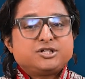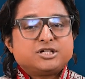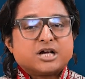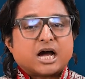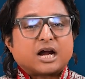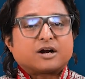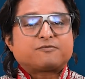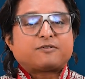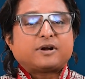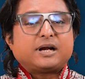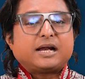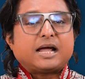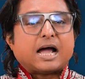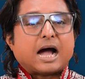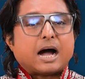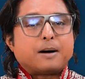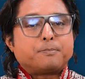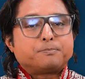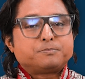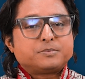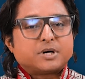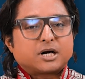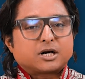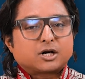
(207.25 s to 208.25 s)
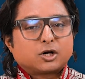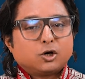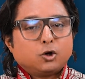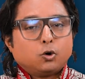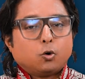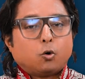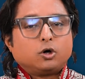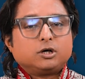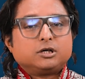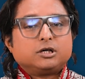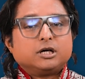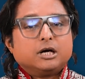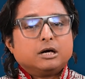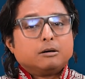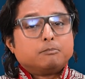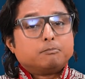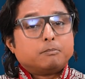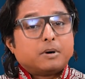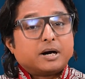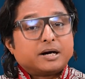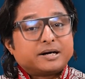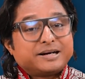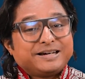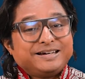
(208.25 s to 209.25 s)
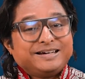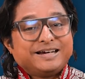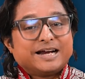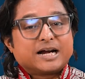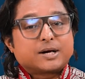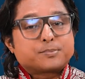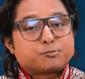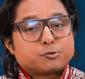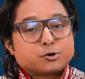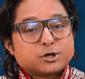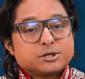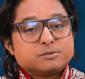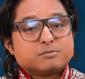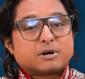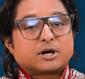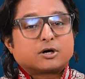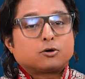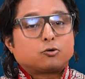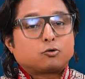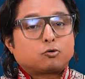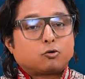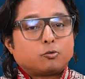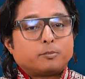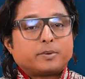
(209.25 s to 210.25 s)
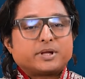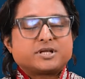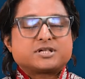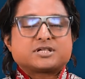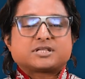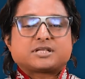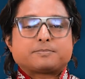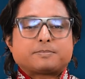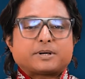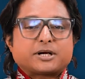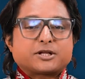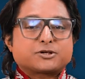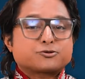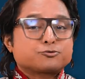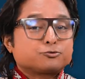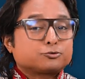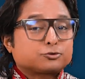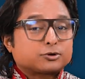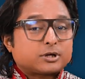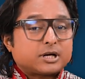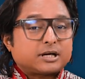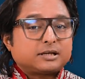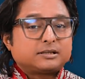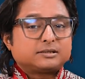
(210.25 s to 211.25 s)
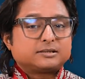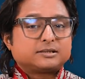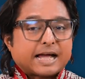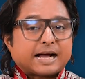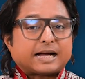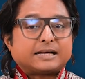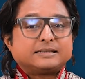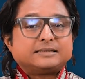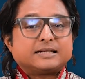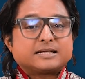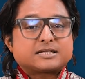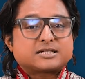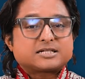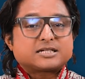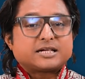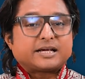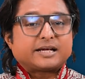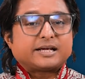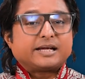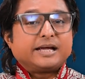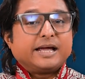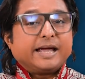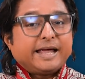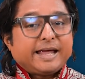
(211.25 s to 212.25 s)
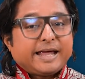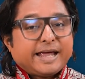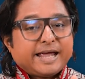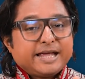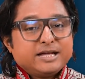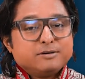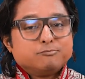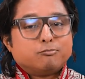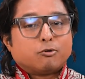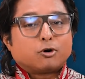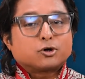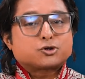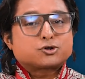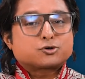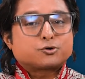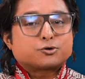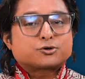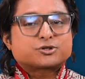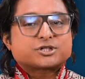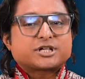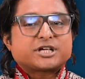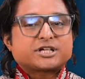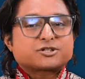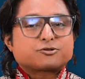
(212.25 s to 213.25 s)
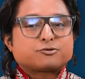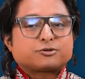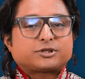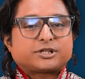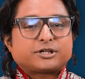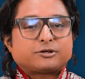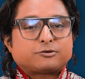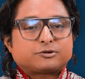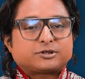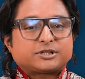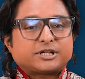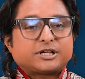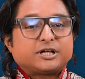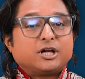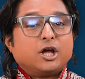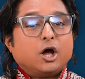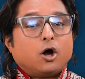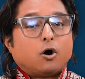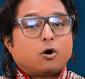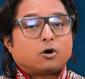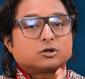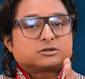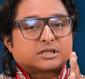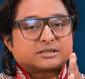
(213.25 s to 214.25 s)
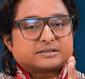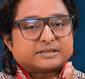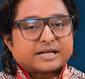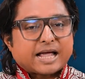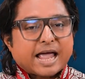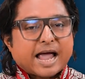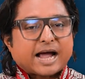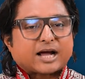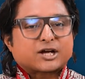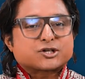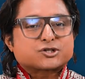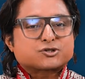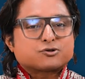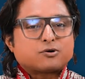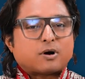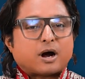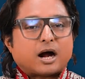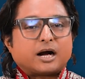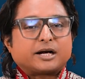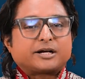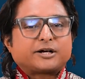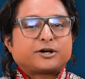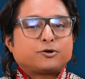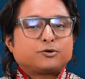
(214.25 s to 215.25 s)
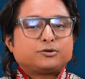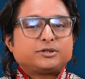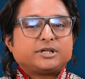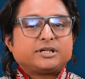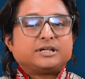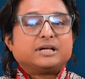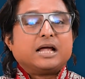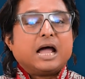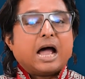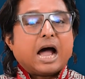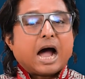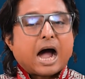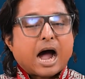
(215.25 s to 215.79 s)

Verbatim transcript: যার ফলে আপনার লোন বা ঋণের পরিমাণও কমে যেতে পারে সুতরাং দেখা যাচ্ছে এই বছর শেষ হতে হতে অর্থাৎ একশো আঠেরো দিন